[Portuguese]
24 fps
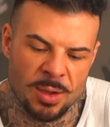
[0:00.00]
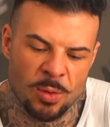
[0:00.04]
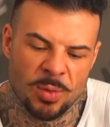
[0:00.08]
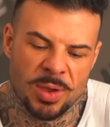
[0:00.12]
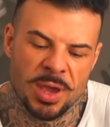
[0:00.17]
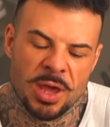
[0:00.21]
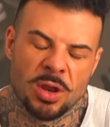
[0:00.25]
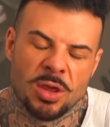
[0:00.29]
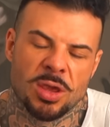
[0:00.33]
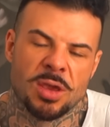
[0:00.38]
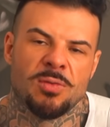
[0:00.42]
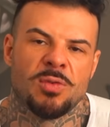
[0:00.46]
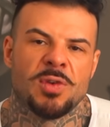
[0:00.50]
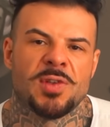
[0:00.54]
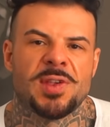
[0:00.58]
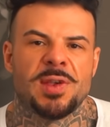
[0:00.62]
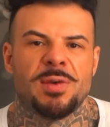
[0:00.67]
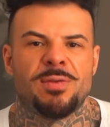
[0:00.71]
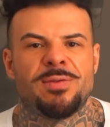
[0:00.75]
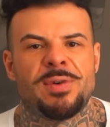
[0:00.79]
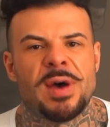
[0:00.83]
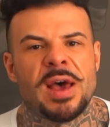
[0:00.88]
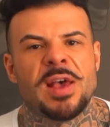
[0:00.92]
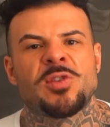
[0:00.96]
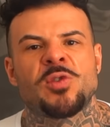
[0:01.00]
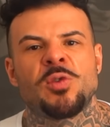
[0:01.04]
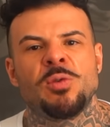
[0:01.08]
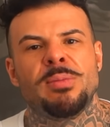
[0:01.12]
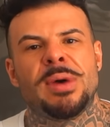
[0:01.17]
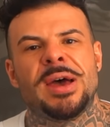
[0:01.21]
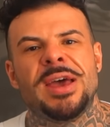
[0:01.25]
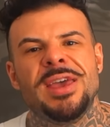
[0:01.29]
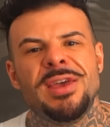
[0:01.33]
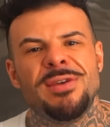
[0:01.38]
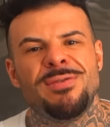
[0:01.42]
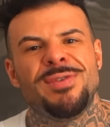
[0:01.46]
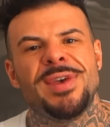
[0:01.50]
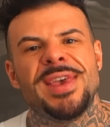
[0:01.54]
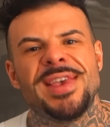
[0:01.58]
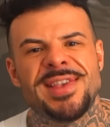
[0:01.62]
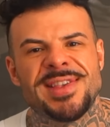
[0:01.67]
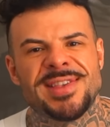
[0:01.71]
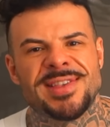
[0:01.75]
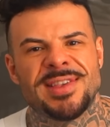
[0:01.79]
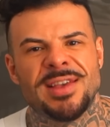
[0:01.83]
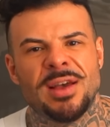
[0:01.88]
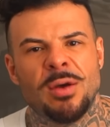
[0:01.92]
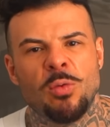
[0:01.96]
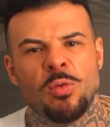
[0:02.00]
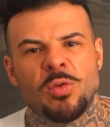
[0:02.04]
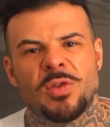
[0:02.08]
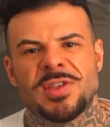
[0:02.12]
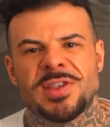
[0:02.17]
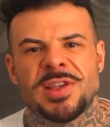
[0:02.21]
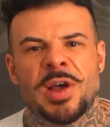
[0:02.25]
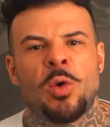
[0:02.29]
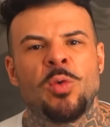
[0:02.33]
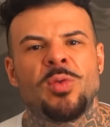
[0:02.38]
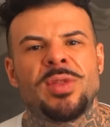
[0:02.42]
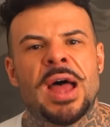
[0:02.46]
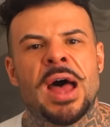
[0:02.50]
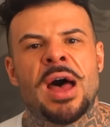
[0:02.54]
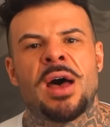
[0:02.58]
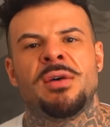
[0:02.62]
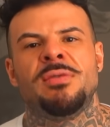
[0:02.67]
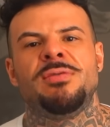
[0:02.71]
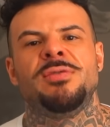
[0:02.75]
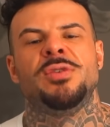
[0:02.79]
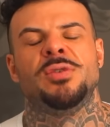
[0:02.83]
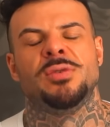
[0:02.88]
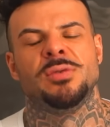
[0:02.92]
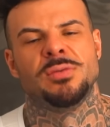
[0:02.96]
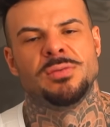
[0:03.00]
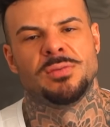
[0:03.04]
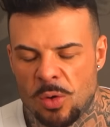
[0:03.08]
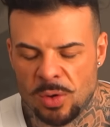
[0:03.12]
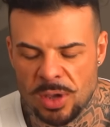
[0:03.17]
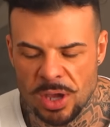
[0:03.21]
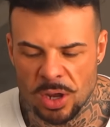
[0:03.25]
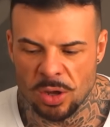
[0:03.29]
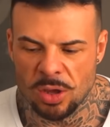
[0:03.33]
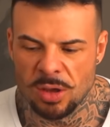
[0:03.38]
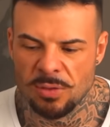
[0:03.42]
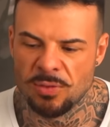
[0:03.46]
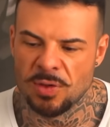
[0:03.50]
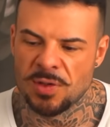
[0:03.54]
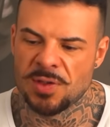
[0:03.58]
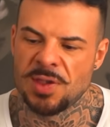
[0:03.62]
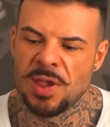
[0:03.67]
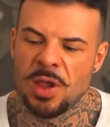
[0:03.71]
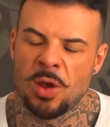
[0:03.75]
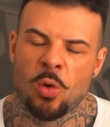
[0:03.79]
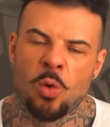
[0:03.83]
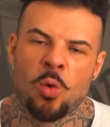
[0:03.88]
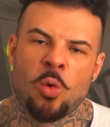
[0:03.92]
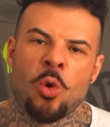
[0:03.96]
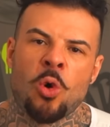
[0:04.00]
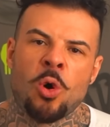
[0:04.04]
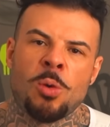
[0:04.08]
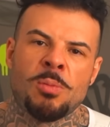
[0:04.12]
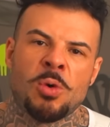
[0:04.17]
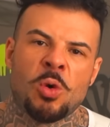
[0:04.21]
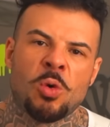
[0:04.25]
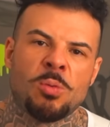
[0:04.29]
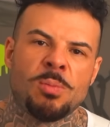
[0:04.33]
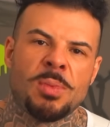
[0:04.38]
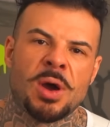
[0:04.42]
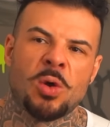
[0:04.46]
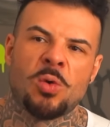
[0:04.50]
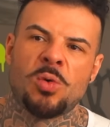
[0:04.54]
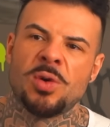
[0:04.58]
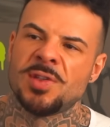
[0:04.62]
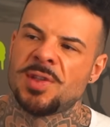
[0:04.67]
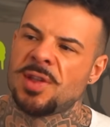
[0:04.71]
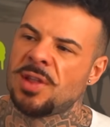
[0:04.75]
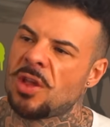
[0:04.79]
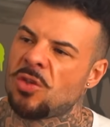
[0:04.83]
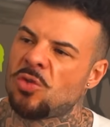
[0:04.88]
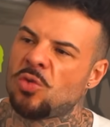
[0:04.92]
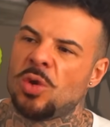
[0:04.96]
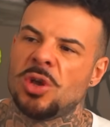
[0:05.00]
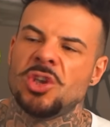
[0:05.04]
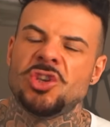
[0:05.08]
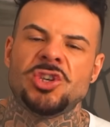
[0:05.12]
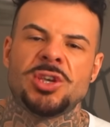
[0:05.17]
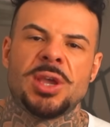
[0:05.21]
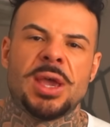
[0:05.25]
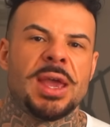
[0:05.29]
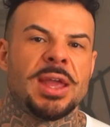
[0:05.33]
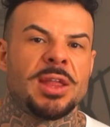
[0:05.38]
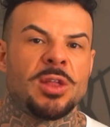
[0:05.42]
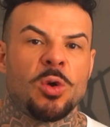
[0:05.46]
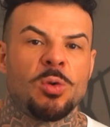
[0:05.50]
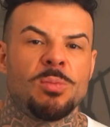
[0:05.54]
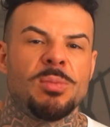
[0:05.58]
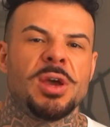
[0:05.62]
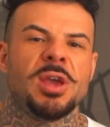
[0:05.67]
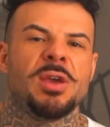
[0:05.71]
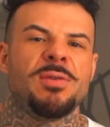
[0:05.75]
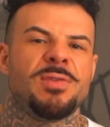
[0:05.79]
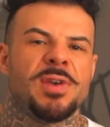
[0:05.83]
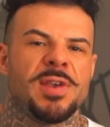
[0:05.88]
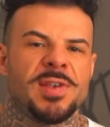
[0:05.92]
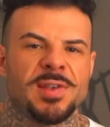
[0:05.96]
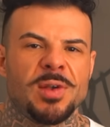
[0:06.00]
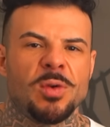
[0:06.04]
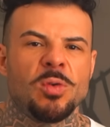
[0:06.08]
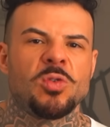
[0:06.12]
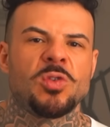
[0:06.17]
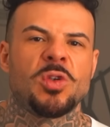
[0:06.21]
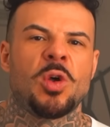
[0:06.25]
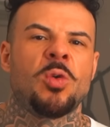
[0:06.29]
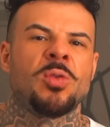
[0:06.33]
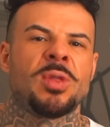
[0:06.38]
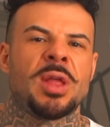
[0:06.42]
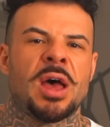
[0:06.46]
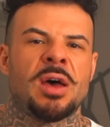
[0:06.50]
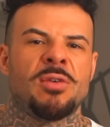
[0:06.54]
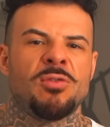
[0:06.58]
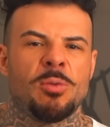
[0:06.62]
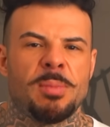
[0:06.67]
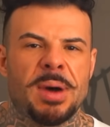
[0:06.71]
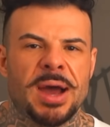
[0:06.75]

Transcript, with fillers: eu quero que você faça uma refeição saudável. Eu quero que você coma alguma coisa da sua dieta, alguma refeição saudável,